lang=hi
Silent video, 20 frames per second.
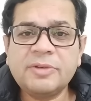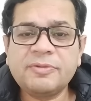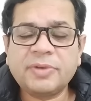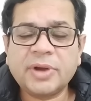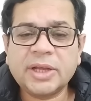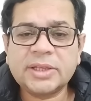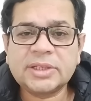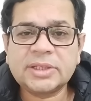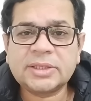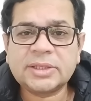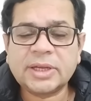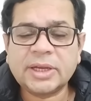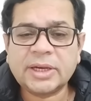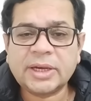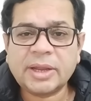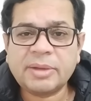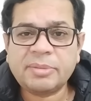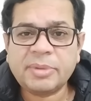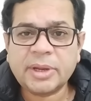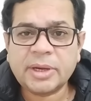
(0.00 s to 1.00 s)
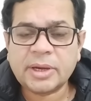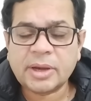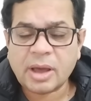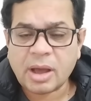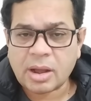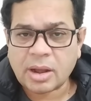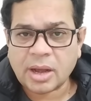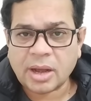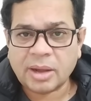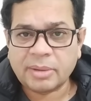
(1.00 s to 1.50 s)
हिफाजत करने में
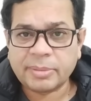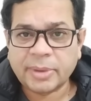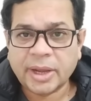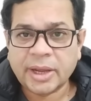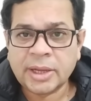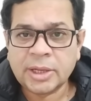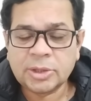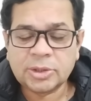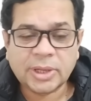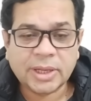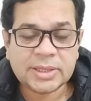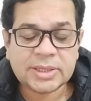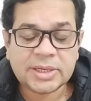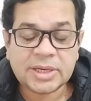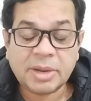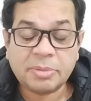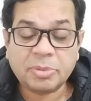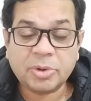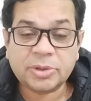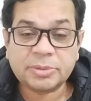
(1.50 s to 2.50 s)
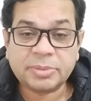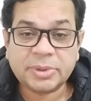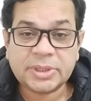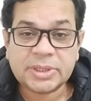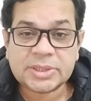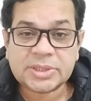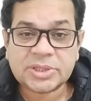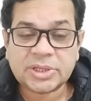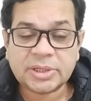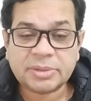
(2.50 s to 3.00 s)
नाकाम है नाजिम ये बहुत
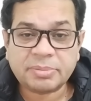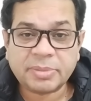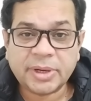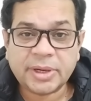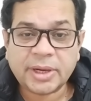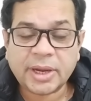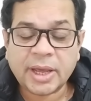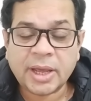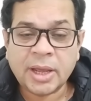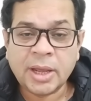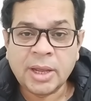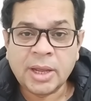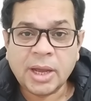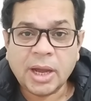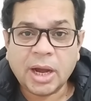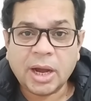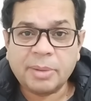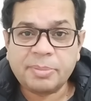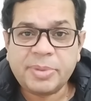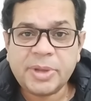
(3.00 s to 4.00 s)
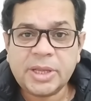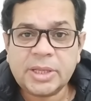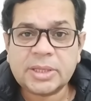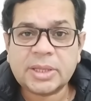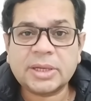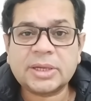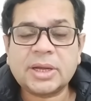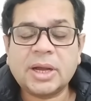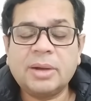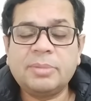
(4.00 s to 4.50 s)
बड़ी स्टेटमेंट है अभी
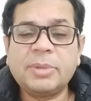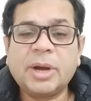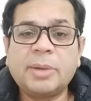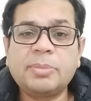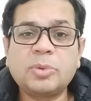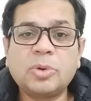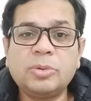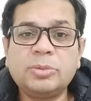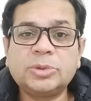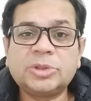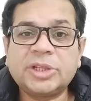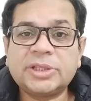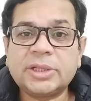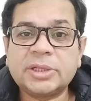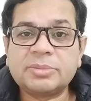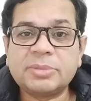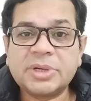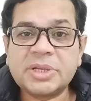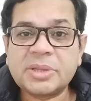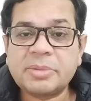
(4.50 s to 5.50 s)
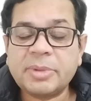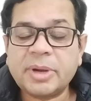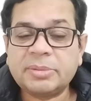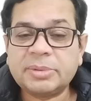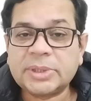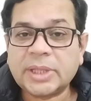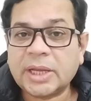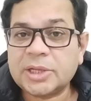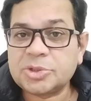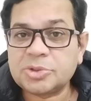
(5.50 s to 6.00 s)
तक हम आपको मतदद मरतबा
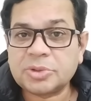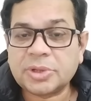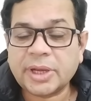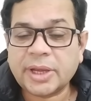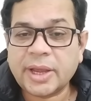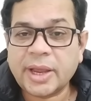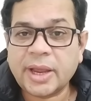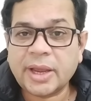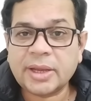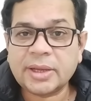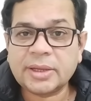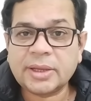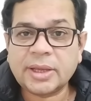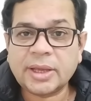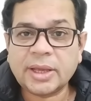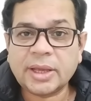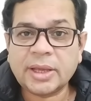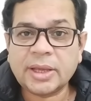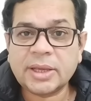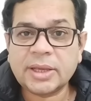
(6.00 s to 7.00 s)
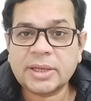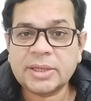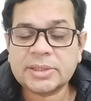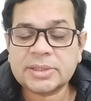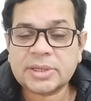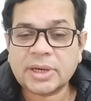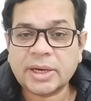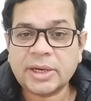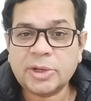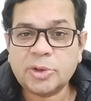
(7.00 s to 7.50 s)
बता चुके हैं कि
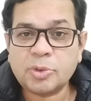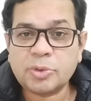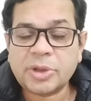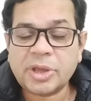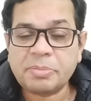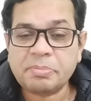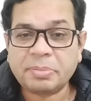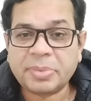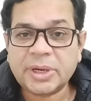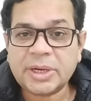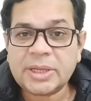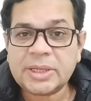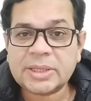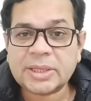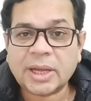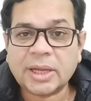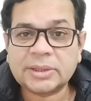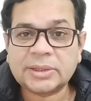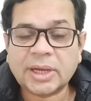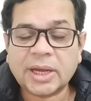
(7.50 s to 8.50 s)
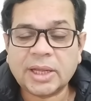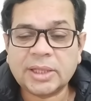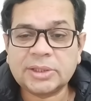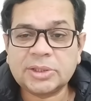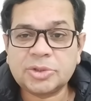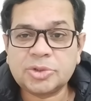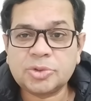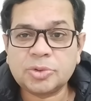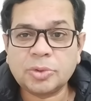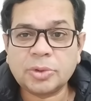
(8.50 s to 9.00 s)
इसराइलियों की बड़ी
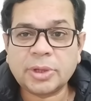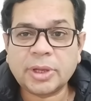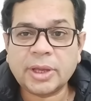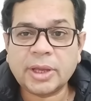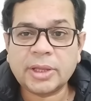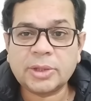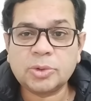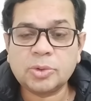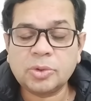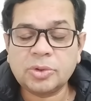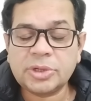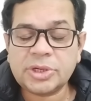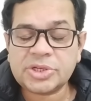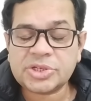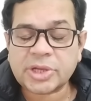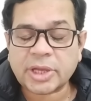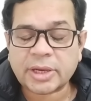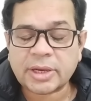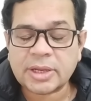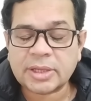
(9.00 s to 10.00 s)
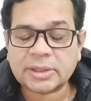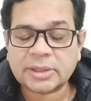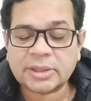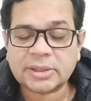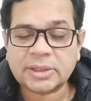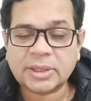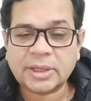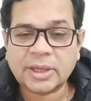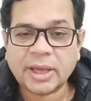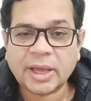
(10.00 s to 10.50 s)
तादाद जो कि दोहरी शहरीत
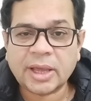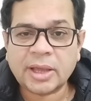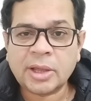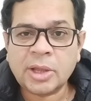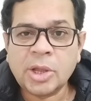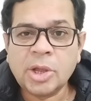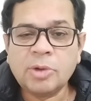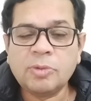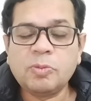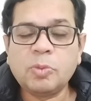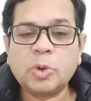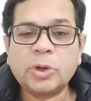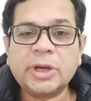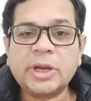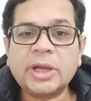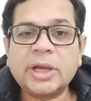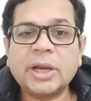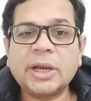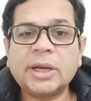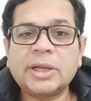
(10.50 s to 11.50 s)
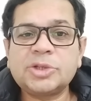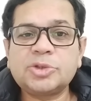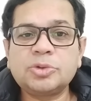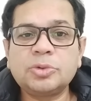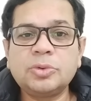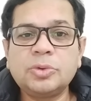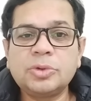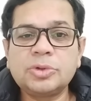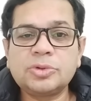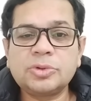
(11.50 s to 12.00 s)
रखती है वो निकलना
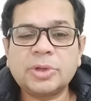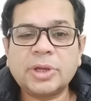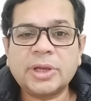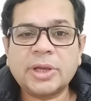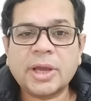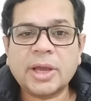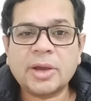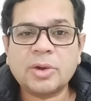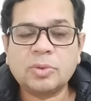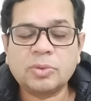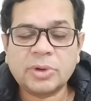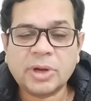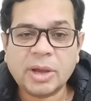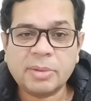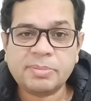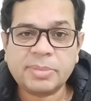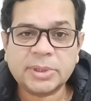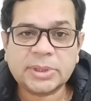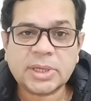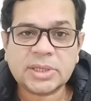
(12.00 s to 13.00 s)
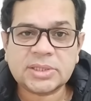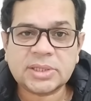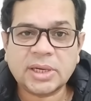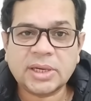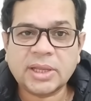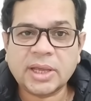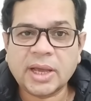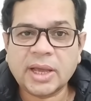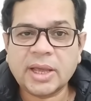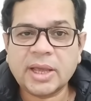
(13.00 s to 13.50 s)
शुरू हो चुकी है उन्हें अब पता चल
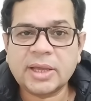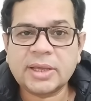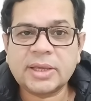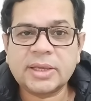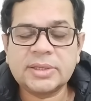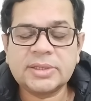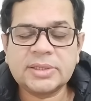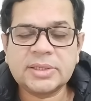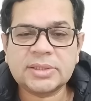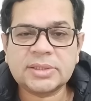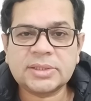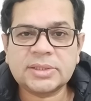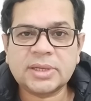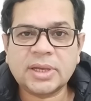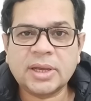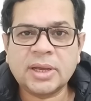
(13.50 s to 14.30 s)
गया है कि जिस